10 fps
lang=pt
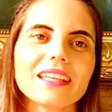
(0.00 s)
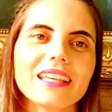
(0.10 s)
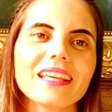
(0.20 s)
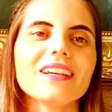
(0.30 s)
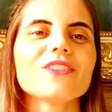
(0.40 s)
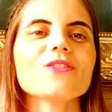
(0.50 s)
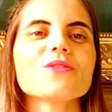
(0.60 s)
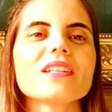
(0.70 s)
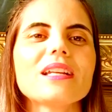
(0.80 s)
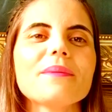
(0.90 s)
que
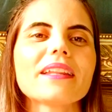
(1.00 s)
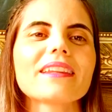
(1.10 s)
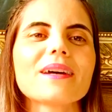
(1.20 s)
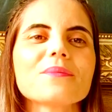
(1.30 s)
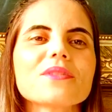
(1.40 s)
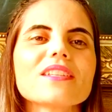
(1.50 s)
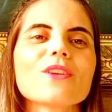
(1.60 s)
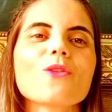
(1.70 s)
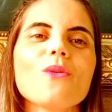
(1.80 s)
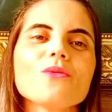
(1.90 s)
nos alimentamos
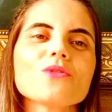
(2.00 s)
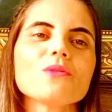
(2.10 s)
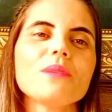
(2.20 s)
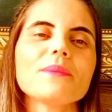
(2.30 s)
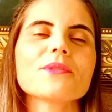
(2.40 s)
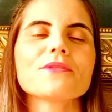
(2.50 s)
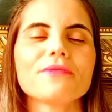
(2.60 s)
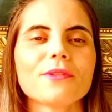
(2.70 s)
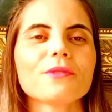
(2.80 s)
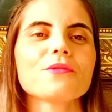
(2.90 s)
e consumimos
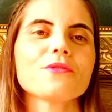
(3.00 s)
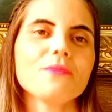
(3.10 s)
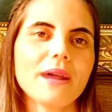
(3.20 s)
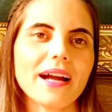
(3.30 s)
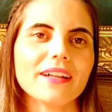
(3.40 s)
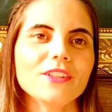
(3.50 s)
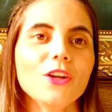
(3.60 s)
frutos do mar.